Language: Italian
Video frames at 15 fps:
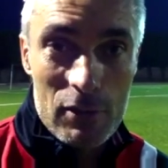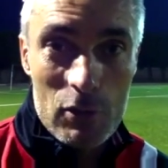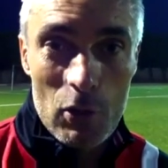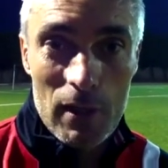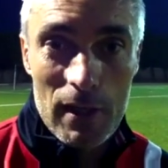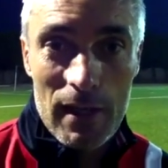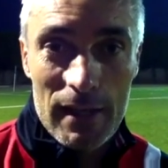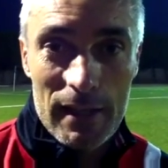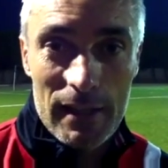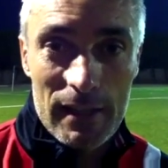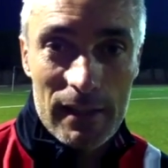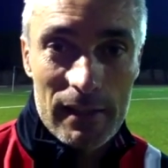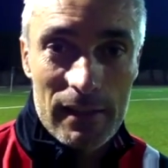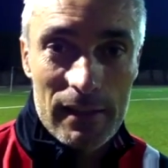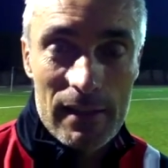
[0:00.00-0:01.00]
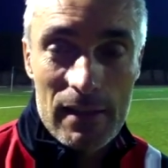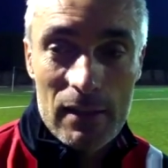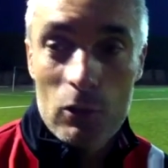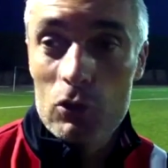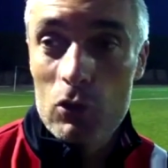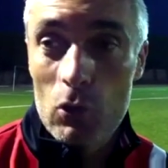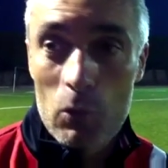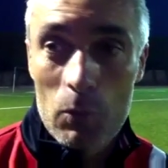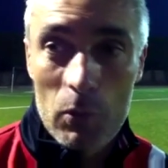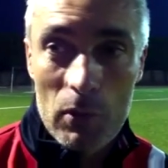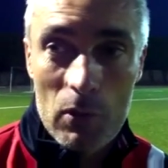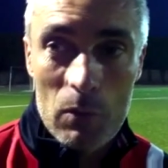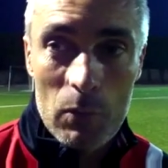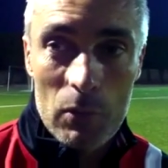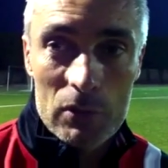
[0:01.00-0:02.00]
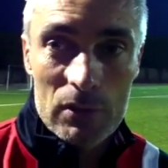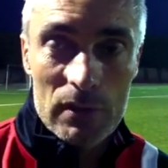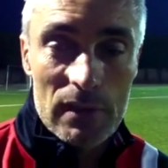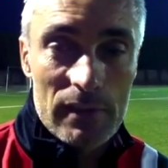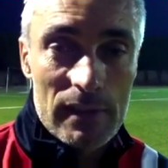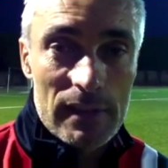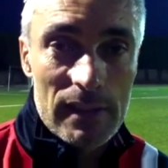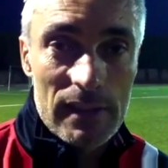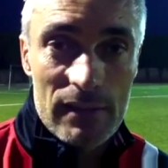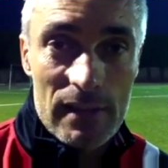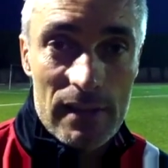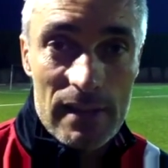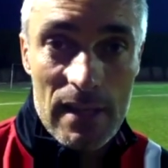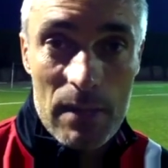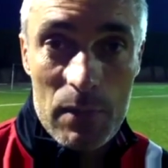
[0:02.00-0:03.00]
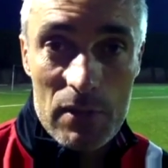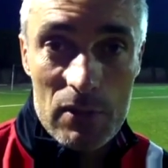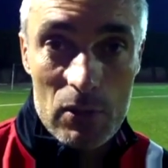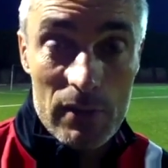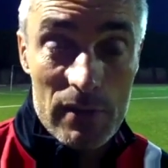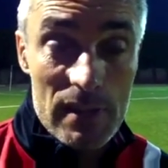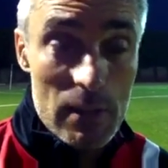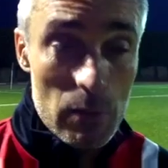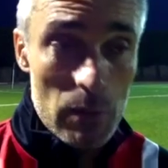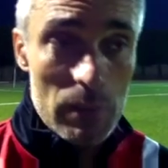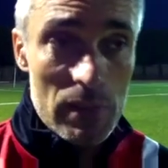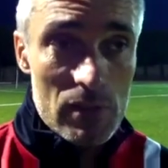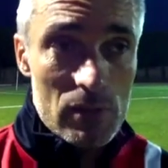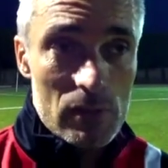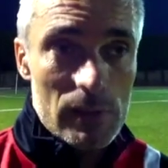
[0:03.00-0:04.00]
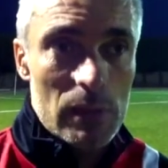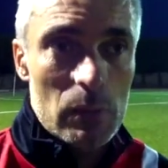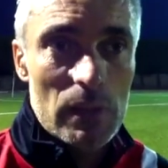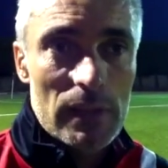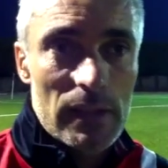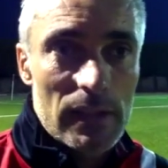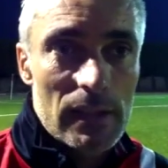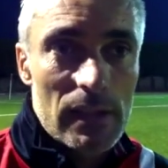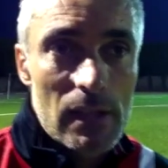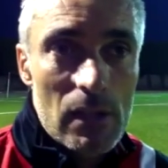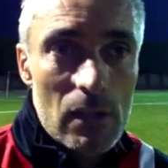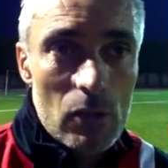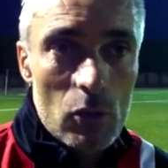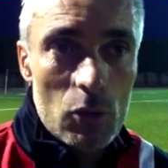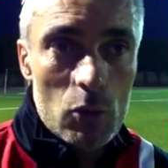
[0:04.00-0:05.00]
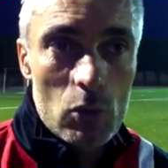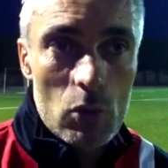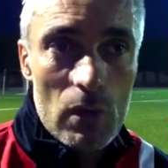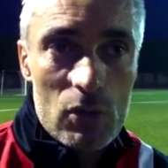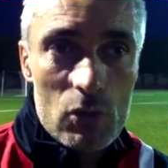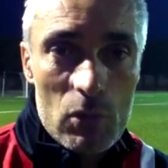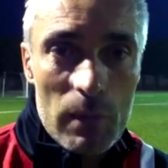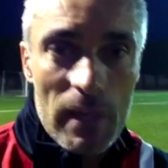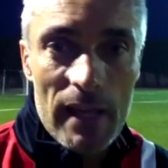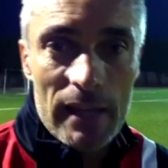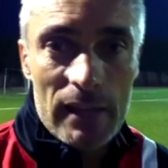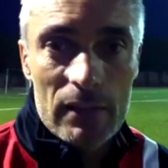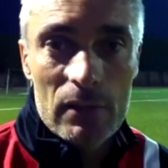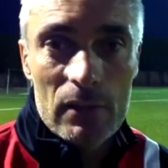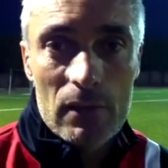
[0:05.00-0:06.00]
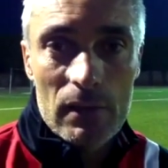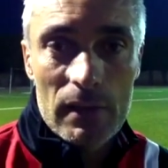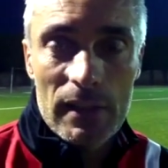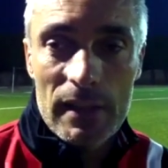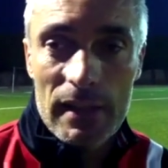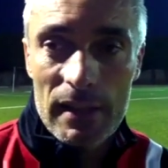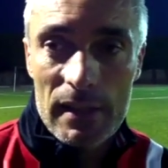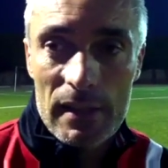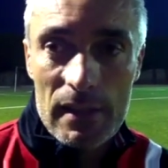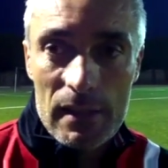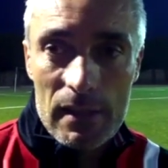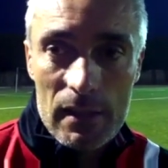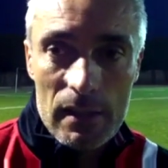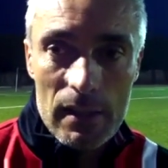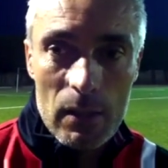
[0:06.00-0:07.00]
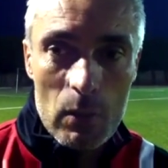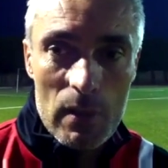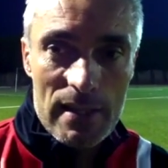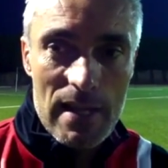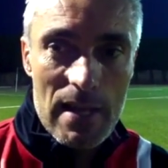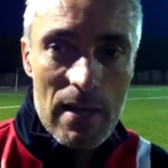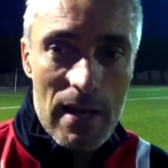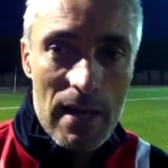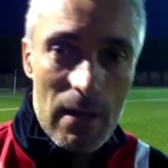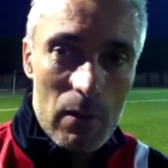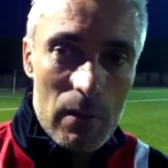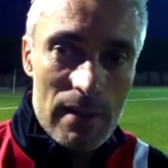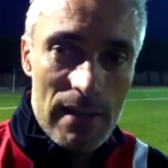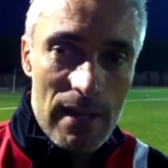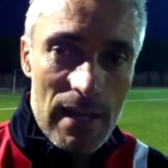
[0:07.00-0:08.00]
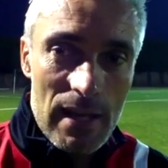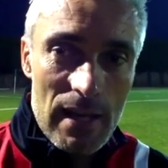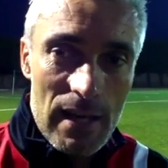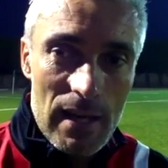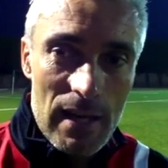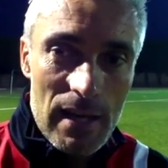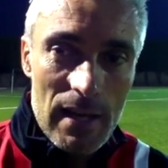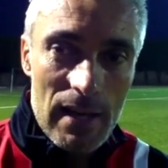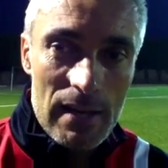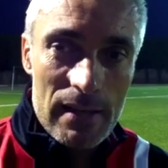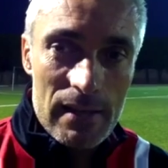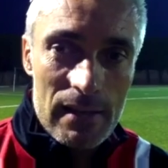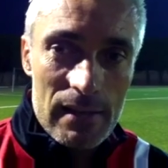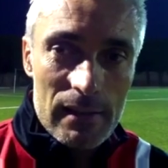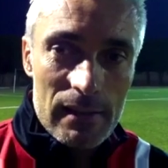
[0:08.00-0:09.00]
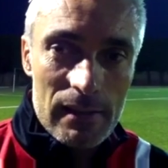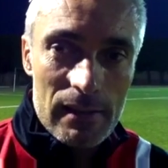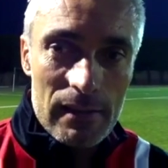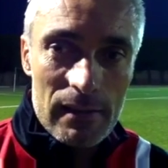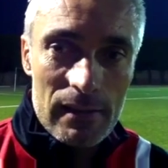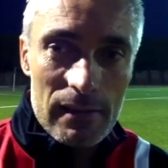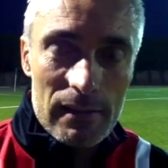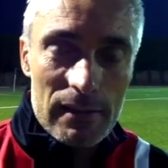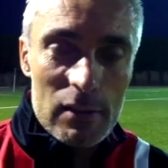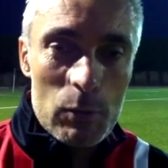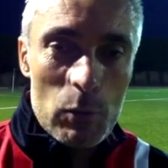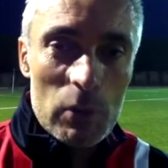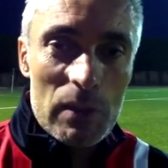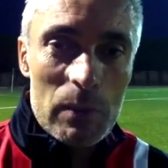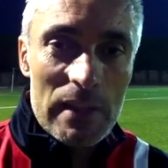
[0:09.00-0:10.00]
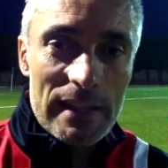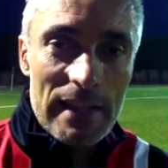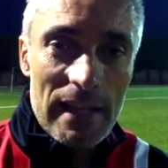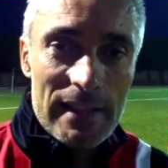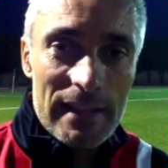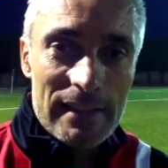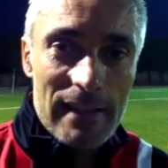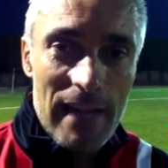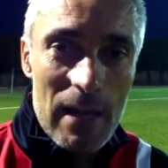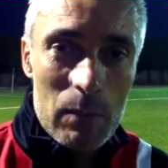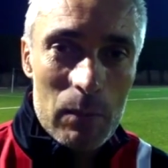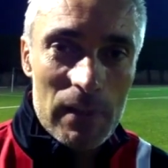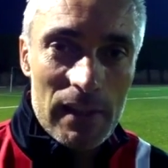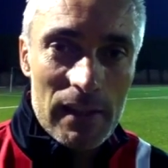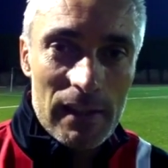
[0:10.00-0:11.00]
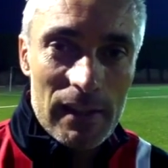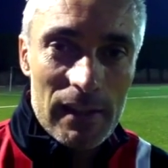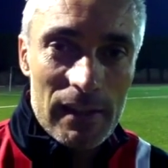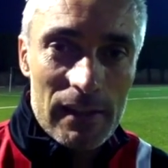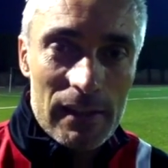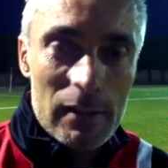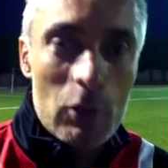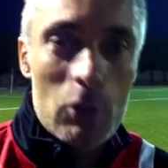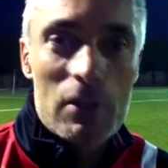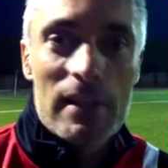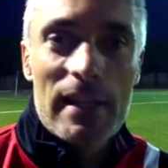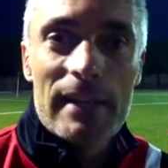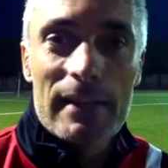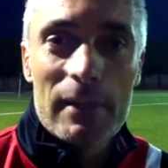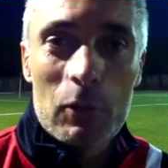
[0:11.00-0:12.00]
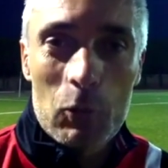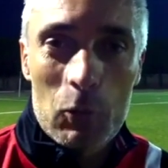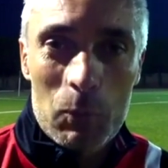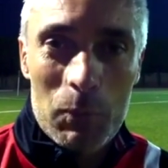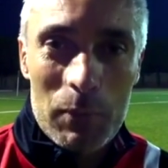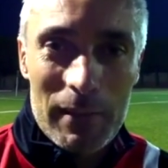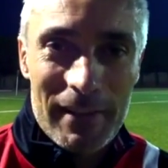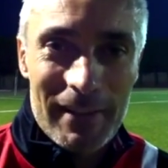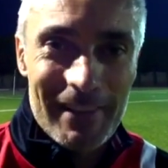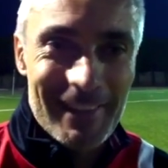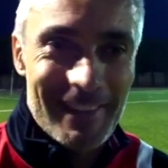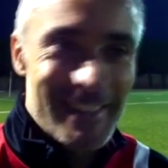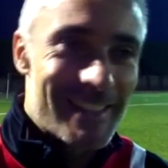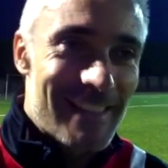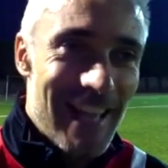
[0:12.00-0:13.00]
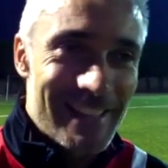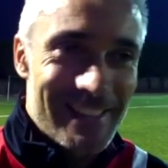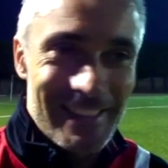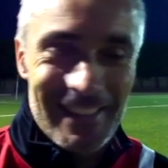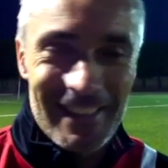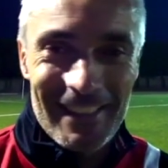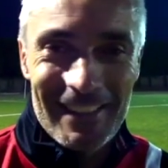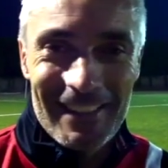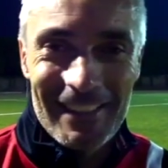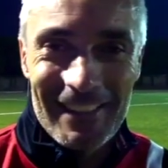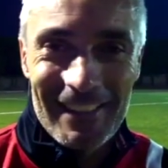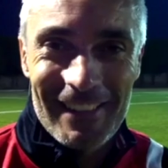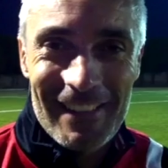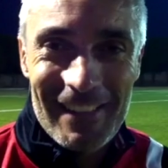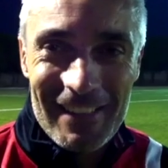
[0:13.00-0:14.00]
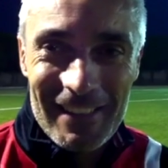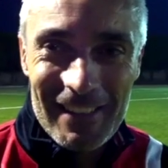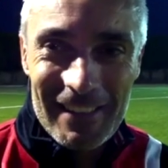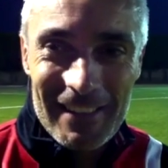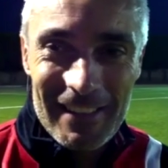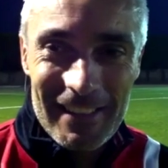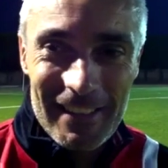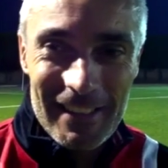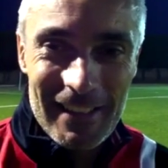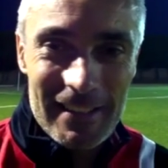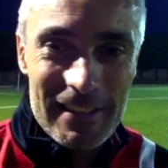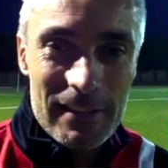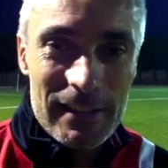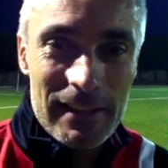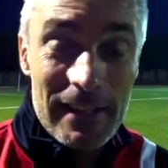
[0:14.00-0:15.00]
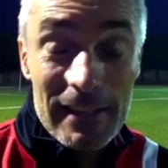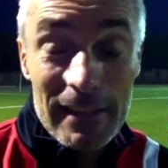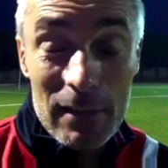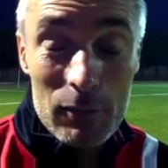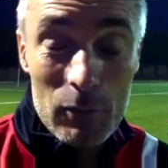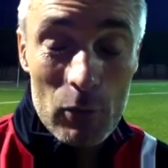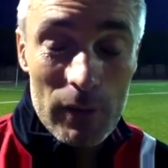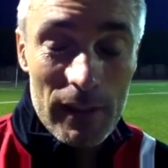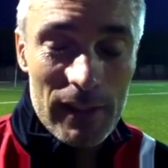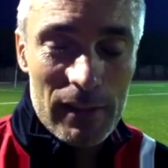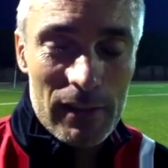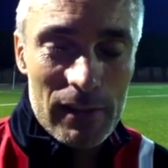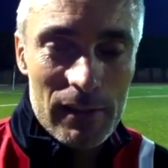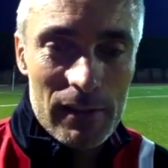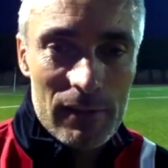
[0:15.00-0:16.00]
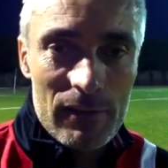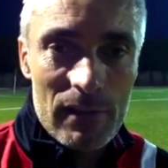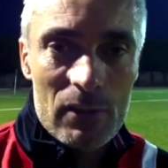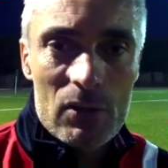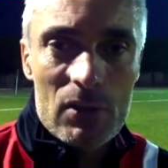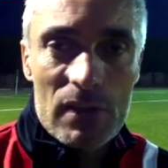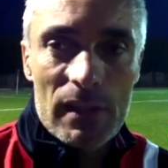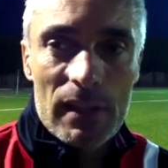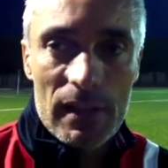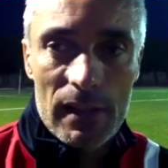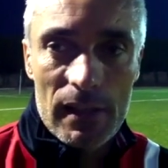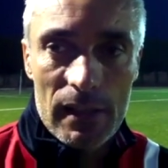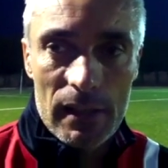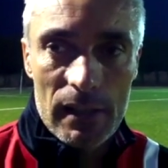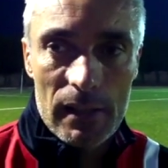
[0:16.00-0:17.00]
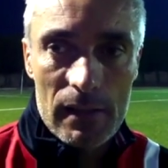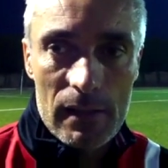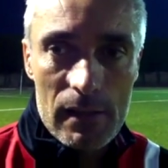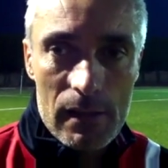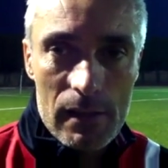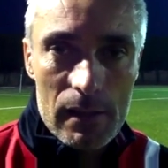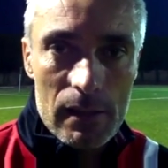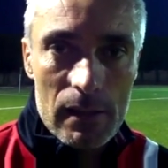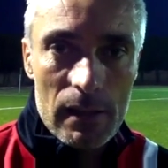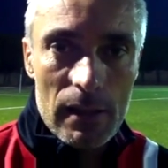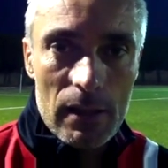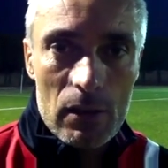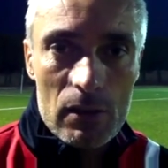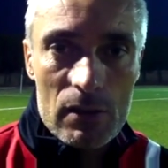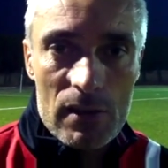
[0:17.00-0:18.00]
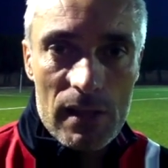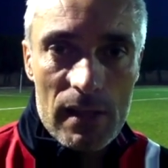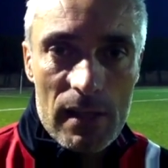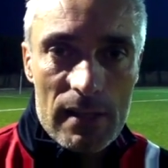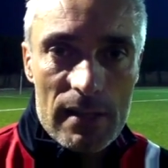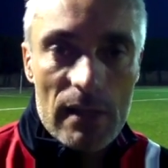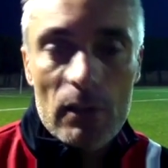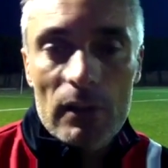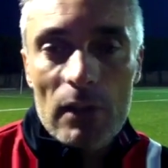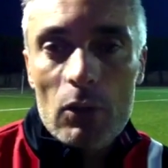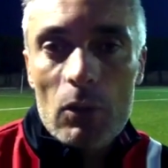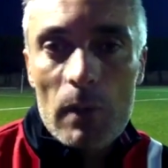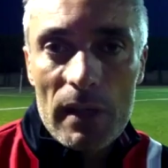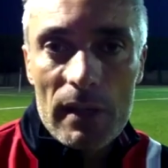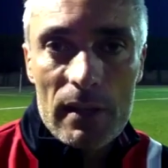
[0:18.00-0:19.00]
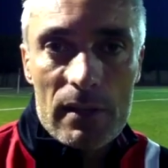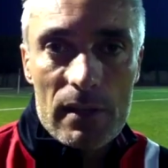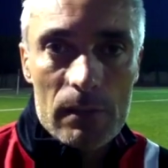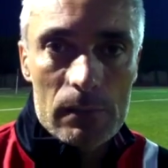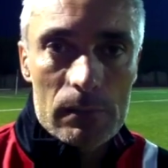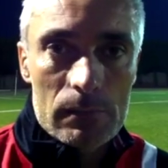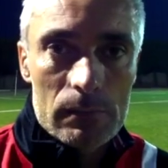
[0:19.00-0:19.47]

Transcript: si gioca in, il nostro gruppo è composto da 20, 26 persone, 25 persone, quindi ognuno ha il suo merito e, e questa, questa eh, disponibilità di entrambi i cosiddetti gruppi di Sassari e di, e di, e di, di Gavoi fanno sì che, che, le cose stiano andando bene. Sì.